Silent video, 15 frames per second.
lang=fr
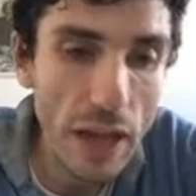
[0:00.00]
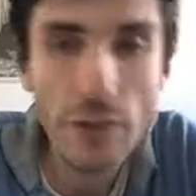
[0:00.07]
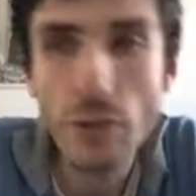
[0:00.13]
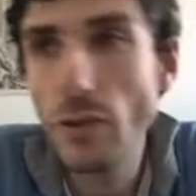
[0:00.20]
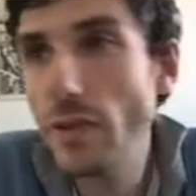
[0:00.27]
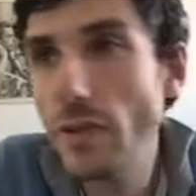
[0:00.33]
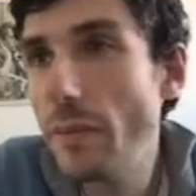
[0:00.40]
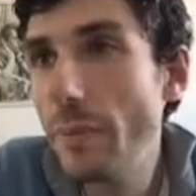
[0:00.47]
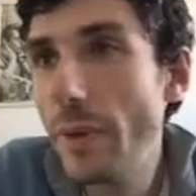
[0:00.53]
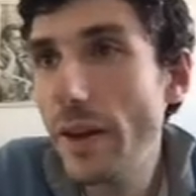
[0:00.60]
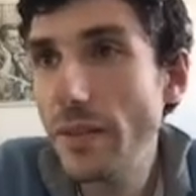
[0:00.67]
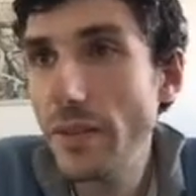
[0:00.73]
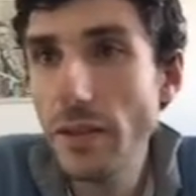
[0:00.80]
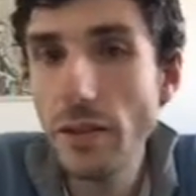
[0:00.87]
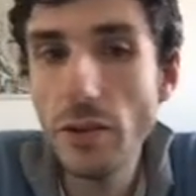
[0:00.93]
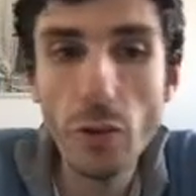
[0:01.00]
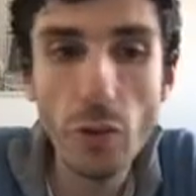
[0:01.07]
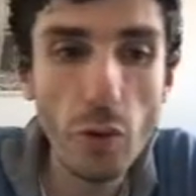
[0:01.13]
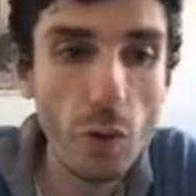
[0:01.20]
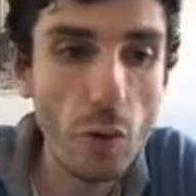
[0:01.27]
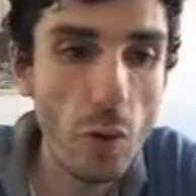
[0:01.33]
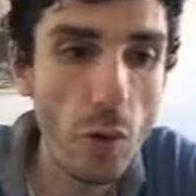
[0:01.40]
deuxième partie de
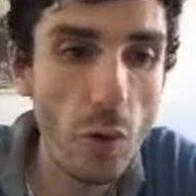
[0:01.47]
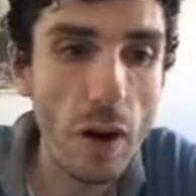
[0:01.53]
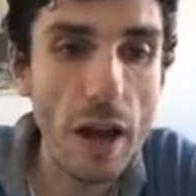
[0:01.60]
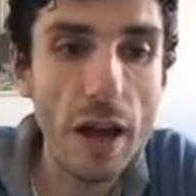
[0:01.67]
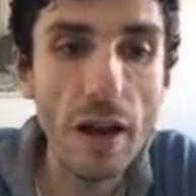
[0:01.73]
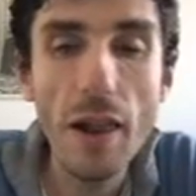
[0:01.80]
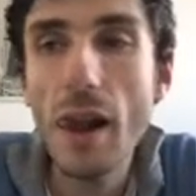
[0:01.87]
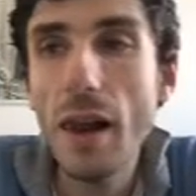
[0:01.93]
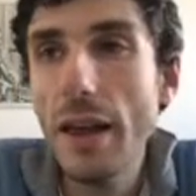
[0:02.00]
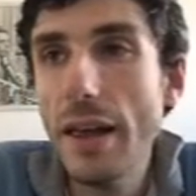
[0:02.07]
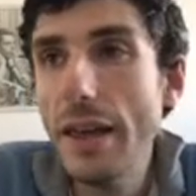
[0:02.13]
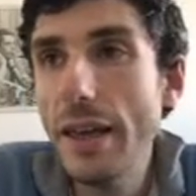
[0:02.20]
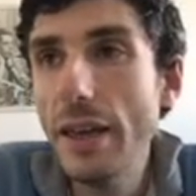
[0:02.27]
ce cours-là. Et